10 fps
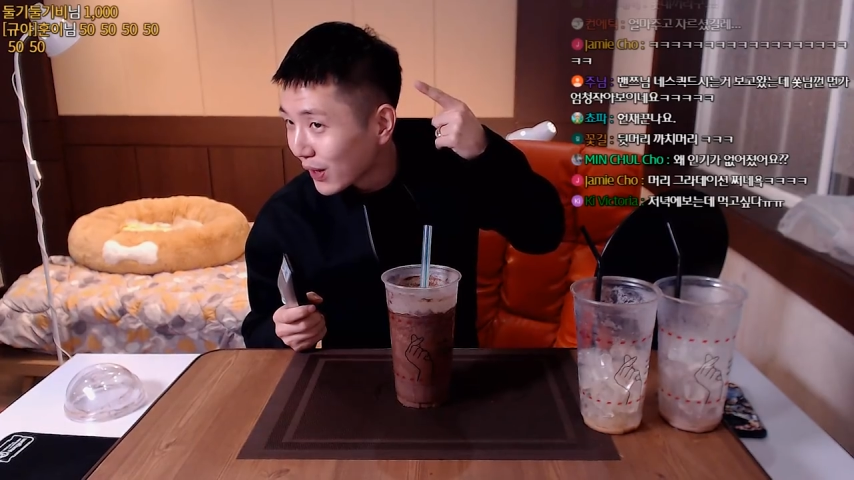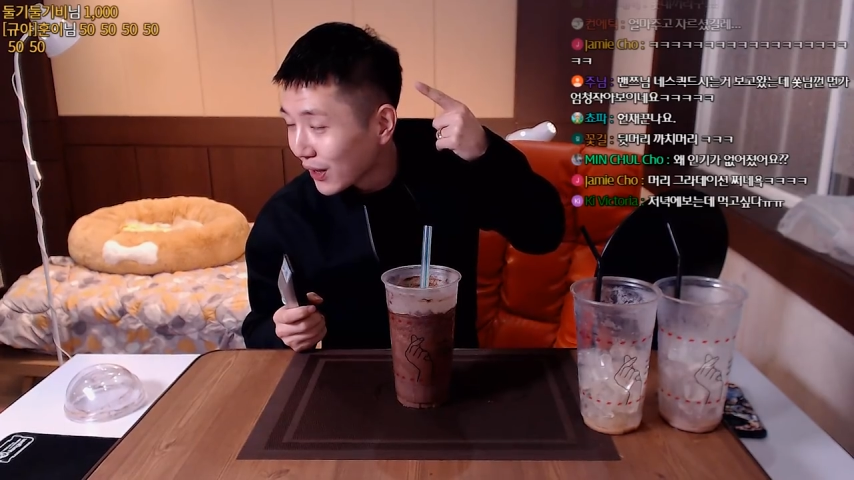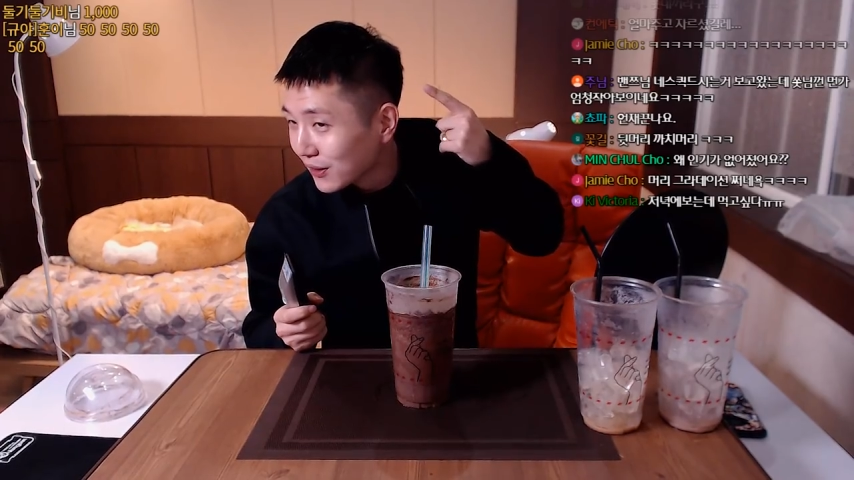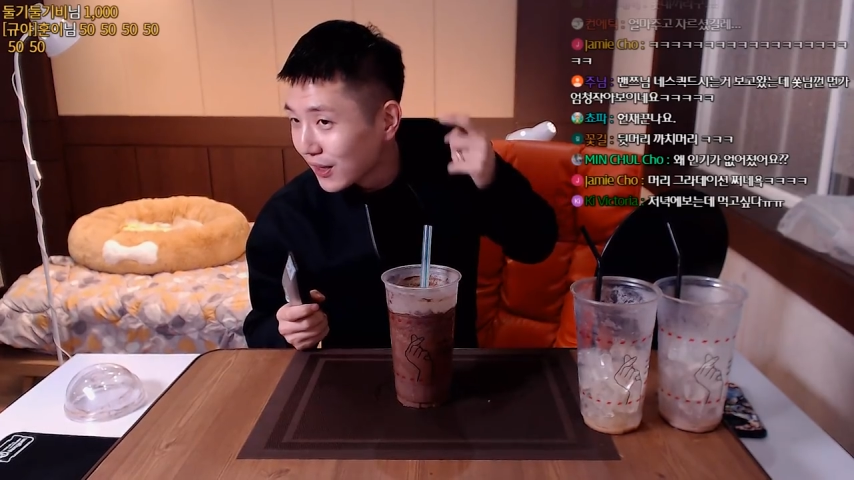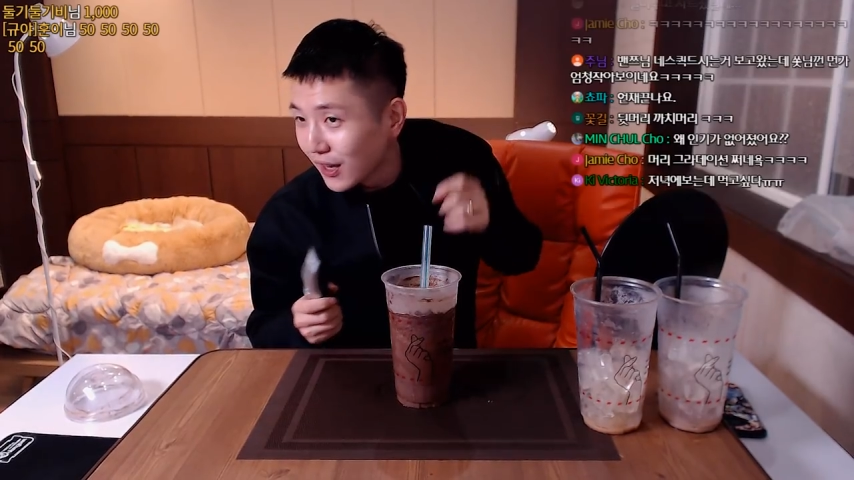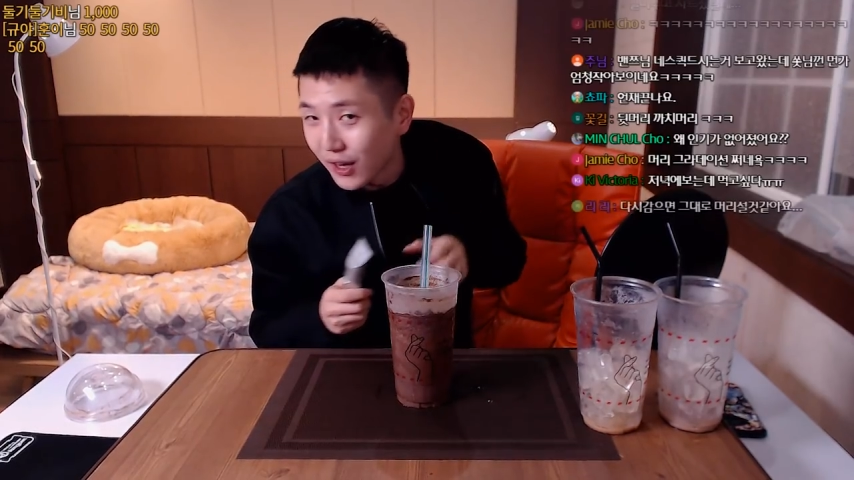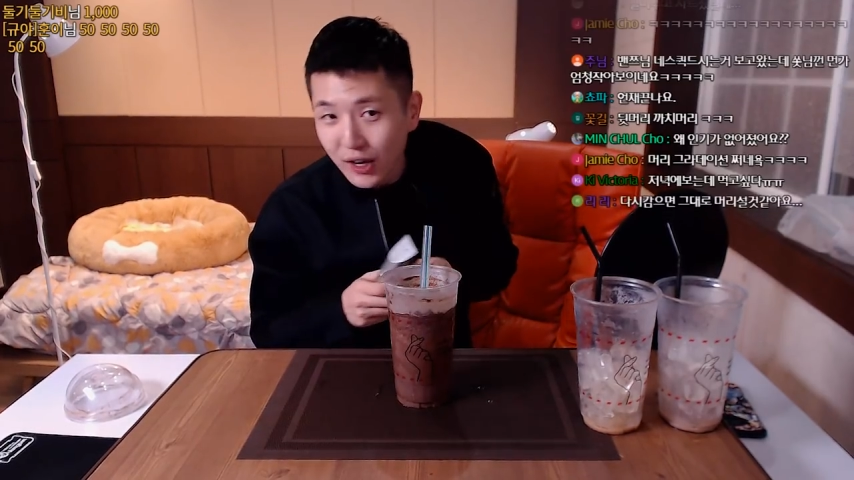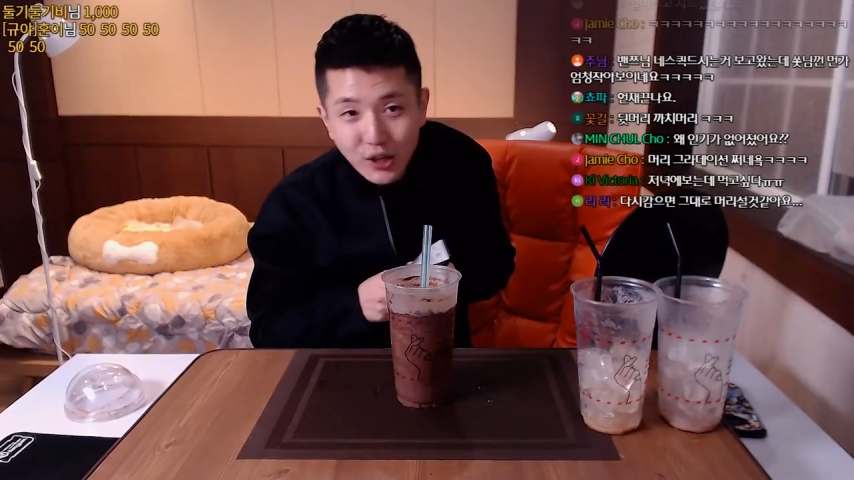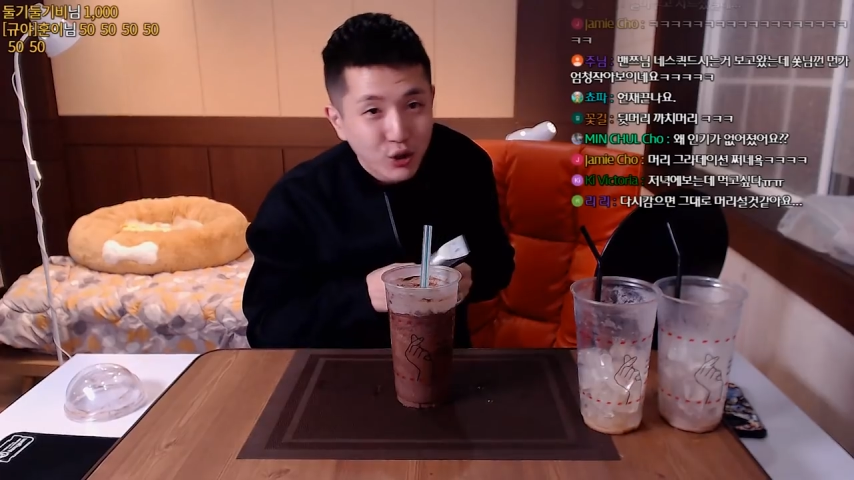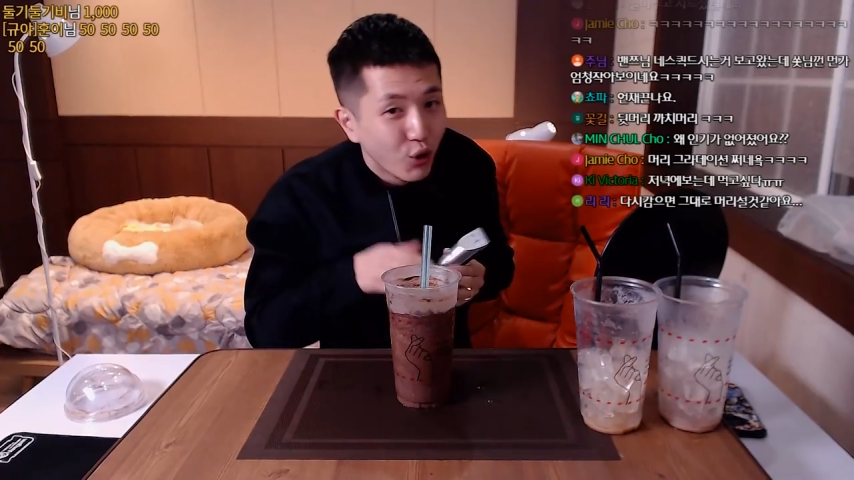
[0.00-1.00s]
한데
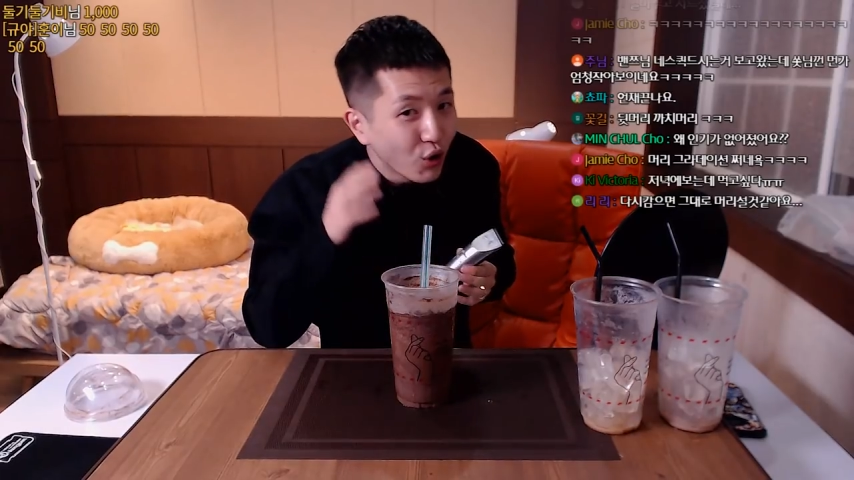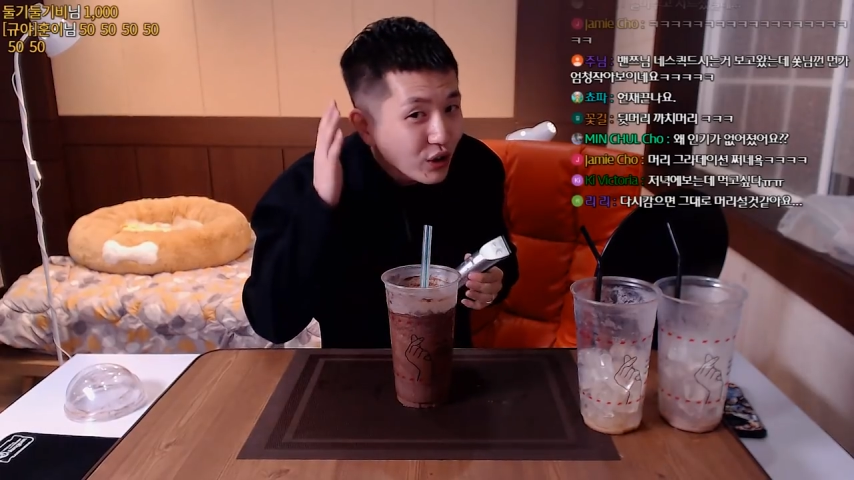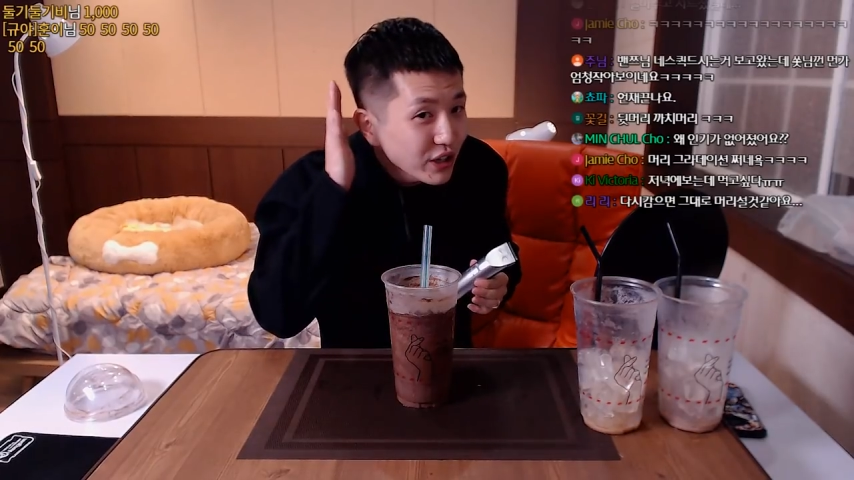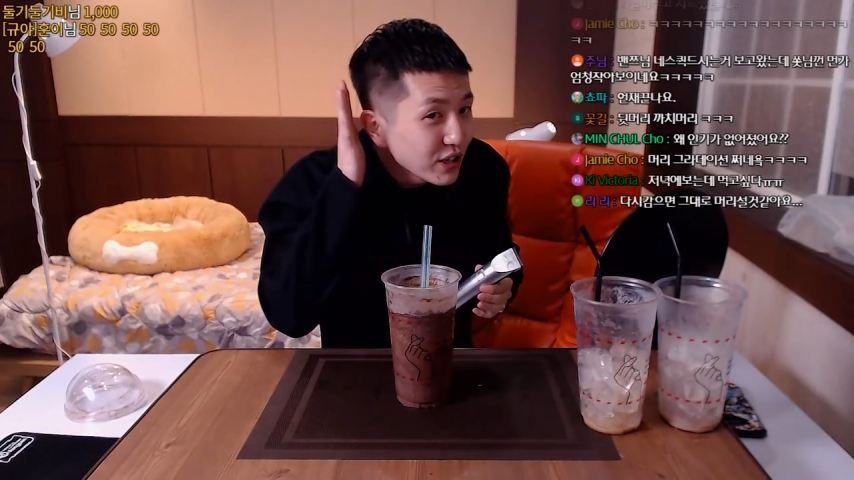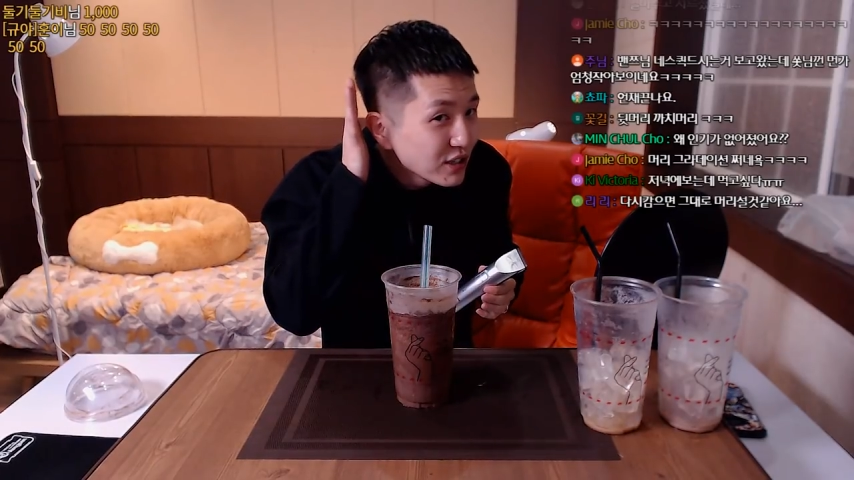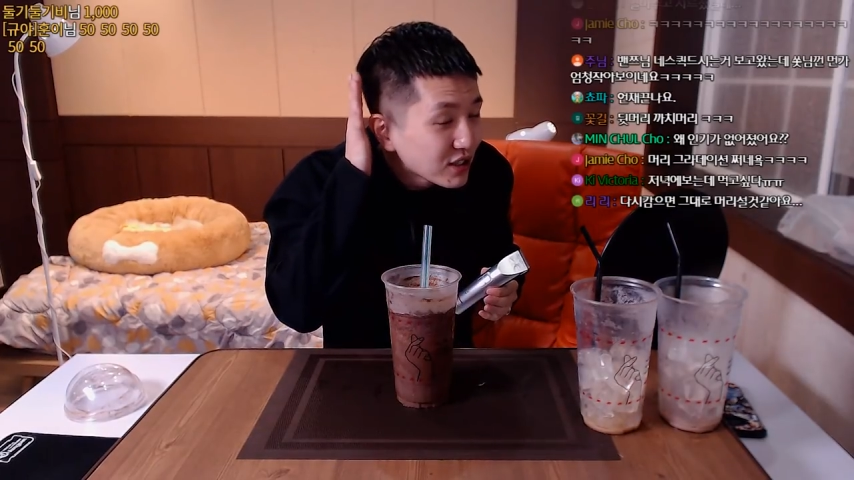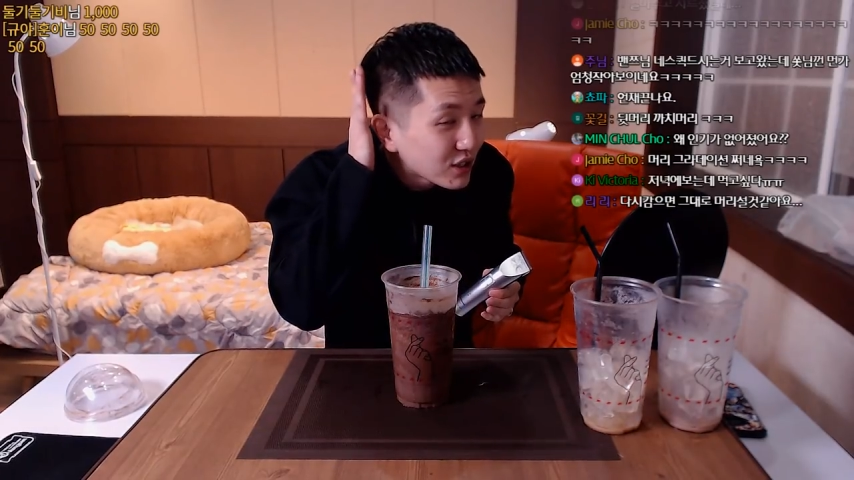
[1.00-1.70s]
여기를